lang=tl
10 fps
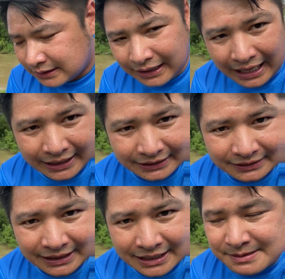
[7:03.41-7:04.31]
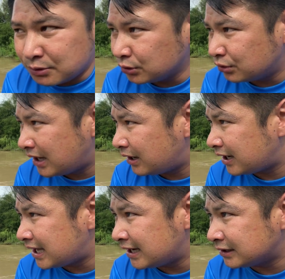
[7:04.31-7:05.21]
Kahit nasa bundok ka,
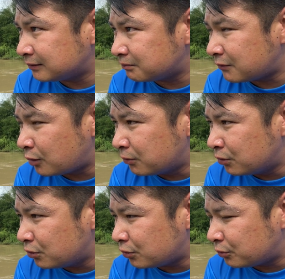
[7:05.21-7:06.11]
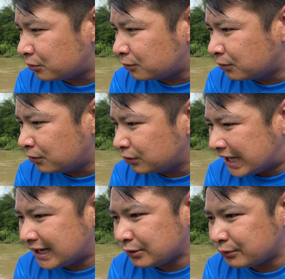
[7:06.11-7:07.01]
kaya umu
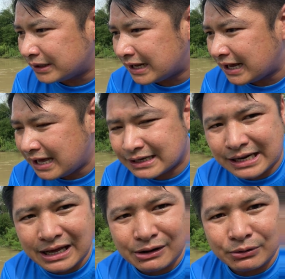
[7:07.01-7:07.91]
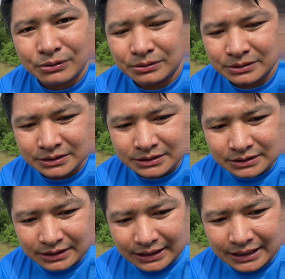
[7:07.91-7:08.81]
umuulan, walang araw,
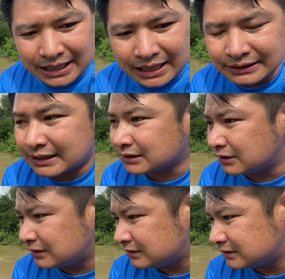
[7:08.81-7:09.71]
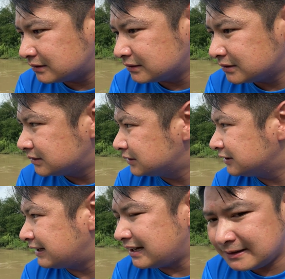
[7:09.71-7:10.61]
eh aandar to.
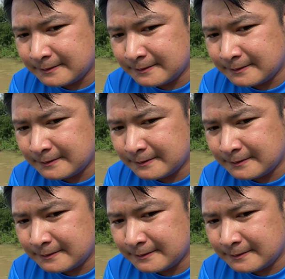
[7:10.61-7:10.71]
Di ba?